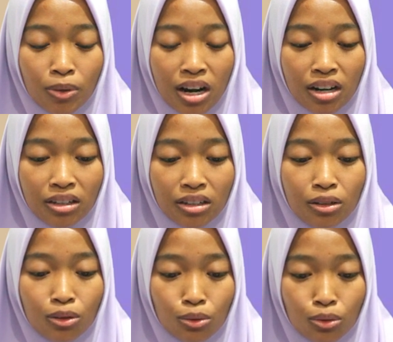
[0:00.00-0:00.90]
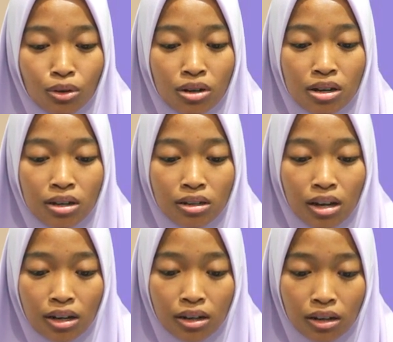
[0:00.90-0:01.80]
berarti new
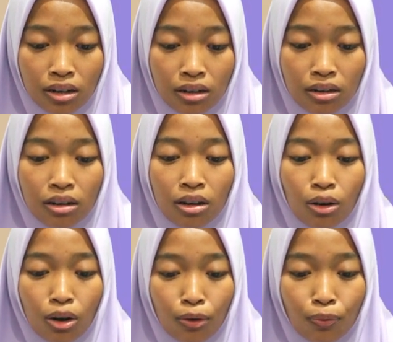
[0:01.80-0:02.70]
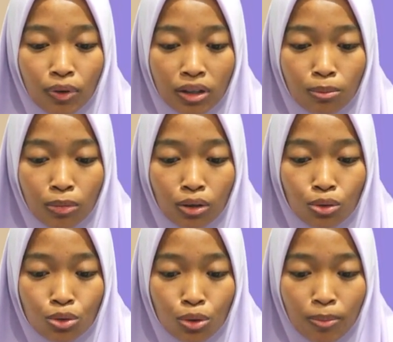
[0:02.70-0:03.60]
dan COVID
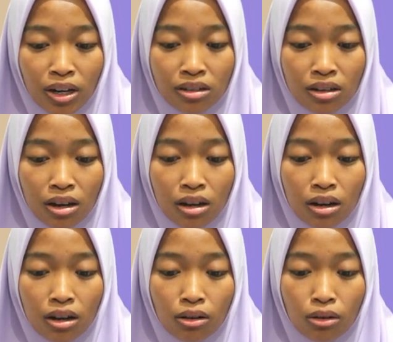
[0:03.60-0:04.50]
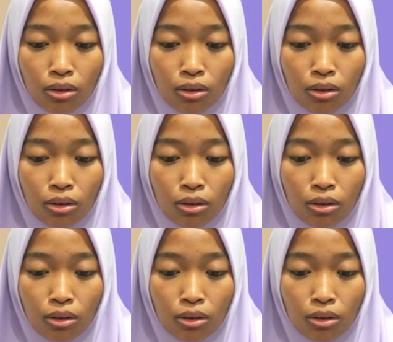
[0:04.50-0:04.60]
merujuk pada